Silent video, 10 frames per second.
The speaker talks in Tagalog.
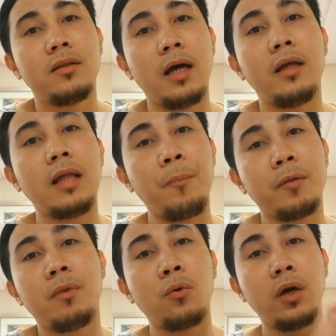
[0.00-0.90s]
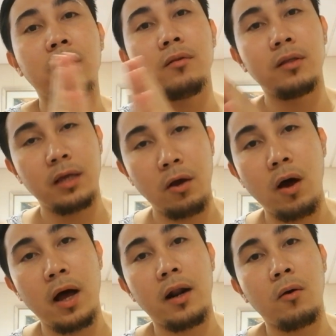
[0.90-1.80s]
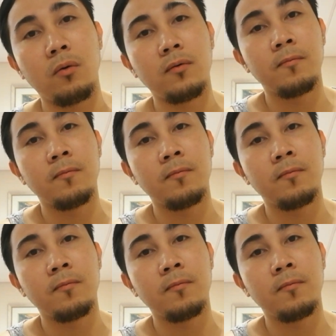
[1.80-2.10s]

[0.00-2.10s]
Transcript: na dapat baguhin ngayong araw.